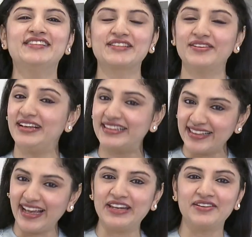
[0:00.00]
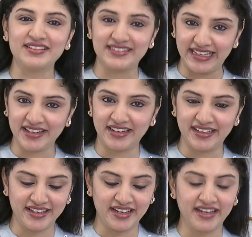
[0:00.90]
ஸோ இதுதான் என்னோட சீக்ரெட்
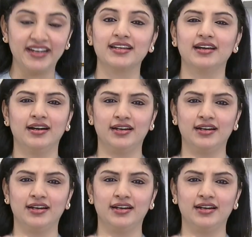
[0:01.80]
இன்க்ரீடியண்ட்